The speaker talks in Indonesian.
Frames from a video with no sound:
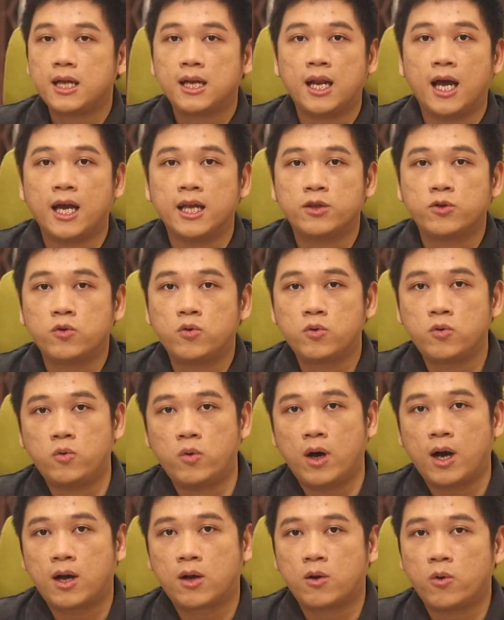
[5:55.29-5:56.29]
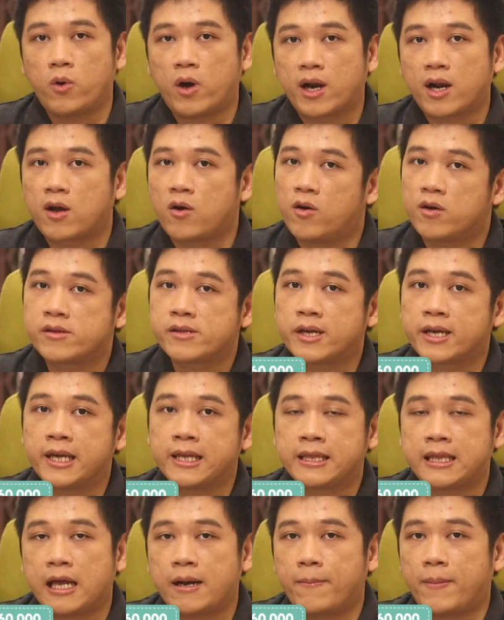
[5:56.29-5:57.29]
Nah itu gue keluar kos
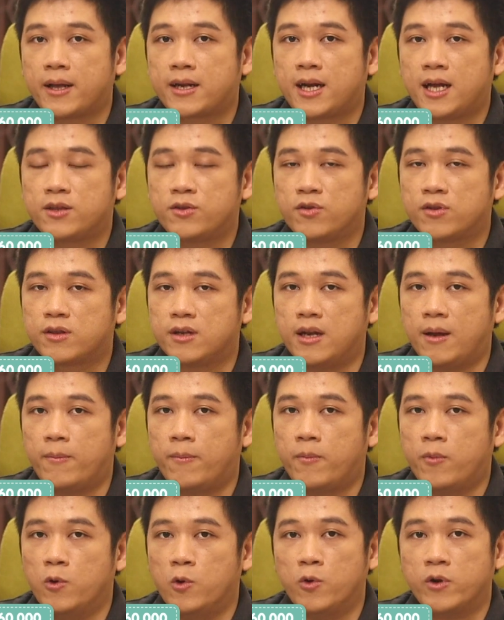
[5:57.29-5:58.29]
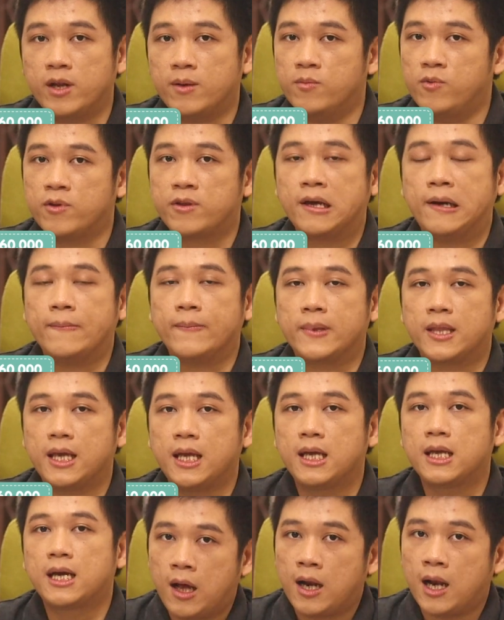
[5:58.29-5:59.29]
sekitar 460 ribu
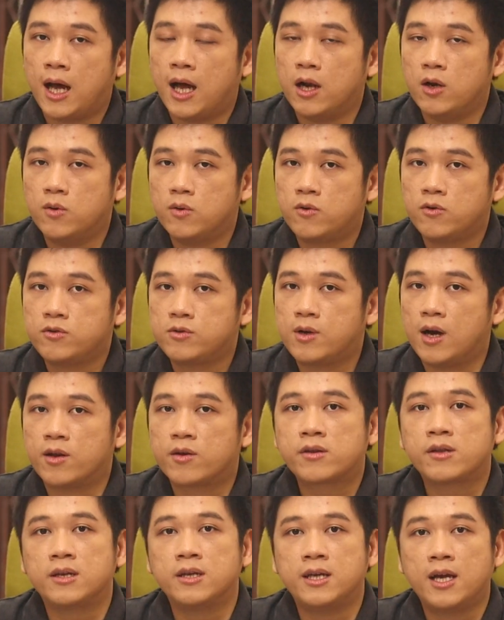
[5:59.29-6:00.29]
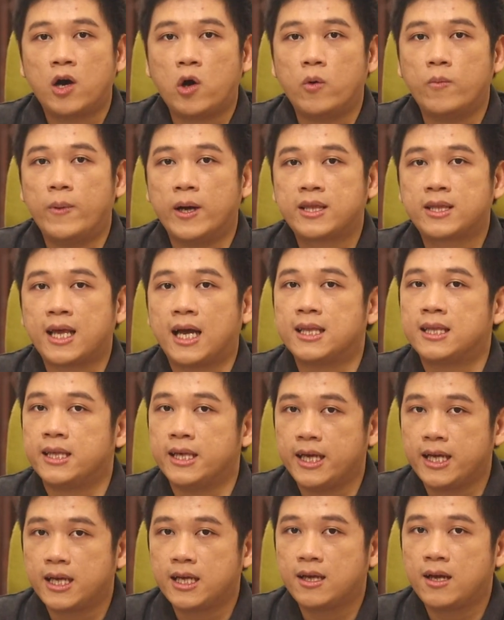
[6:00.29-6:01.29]
something. Lalu gue juga harus sedia obat
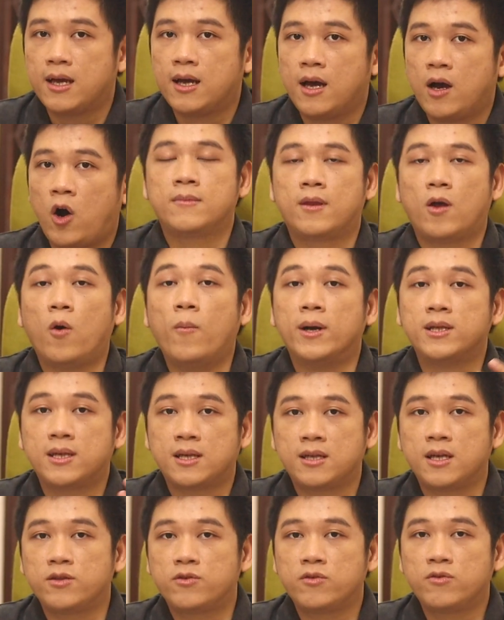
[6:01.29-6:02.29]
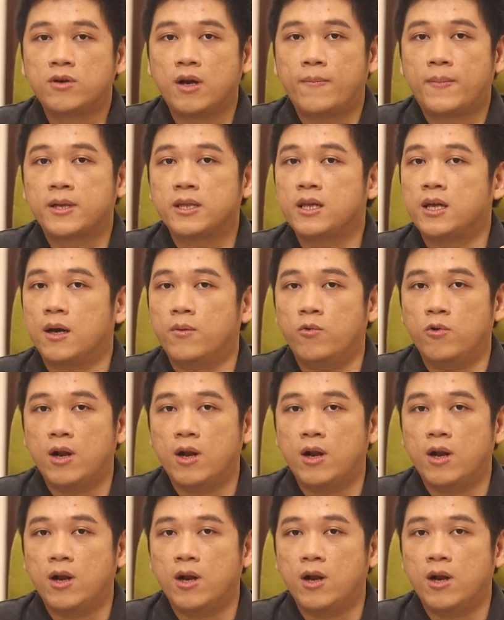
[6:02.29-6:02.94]
cacing. Obat cacing itu juga per tiga